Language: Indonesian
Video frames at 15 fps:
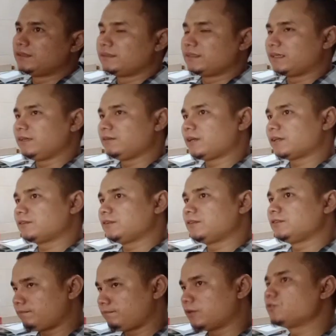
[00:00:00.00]
Jadi waktu
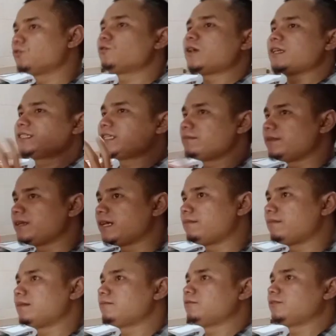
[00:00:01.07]
itu perguruan Jamiah
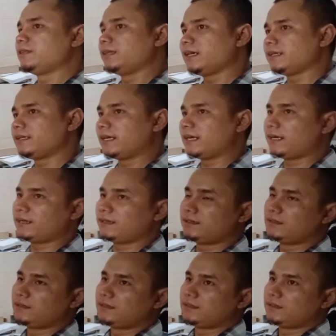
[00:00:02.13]
Mahmudiyah yang
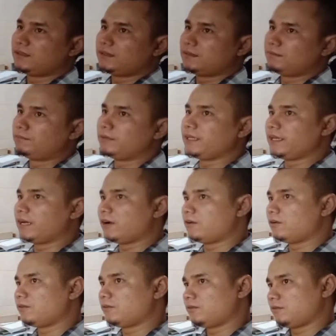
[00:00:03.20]

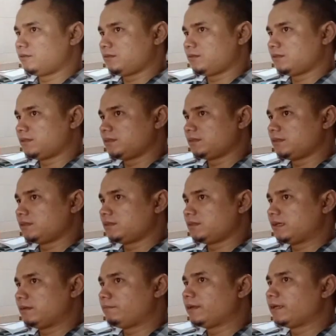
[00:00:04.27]
beliau eh,
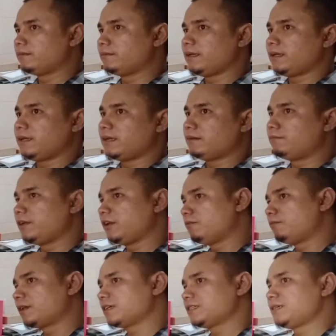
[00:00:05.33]
apa namanya yang
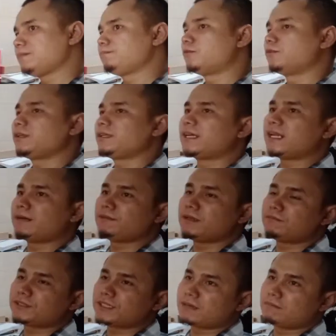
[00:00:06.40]
beliau berkecimpung di
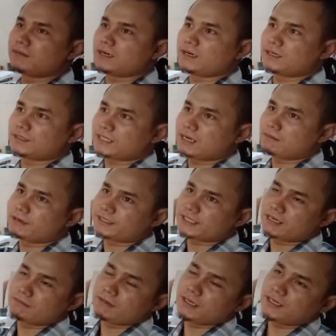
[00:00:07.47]
dalamnya bersama
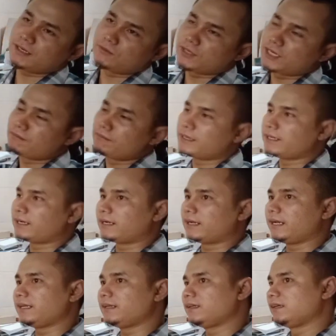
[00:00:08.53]
sahabat-sahabat dan ulama yang
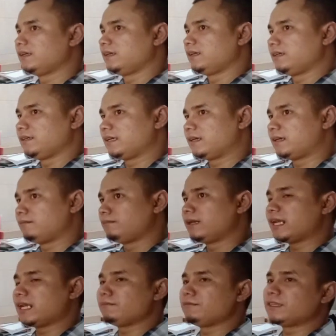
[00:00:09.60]
lain ya
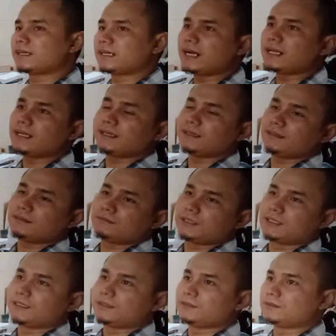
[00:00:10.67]
mengalami tekanan
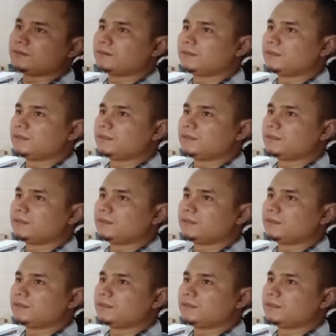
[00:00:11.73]
begitu.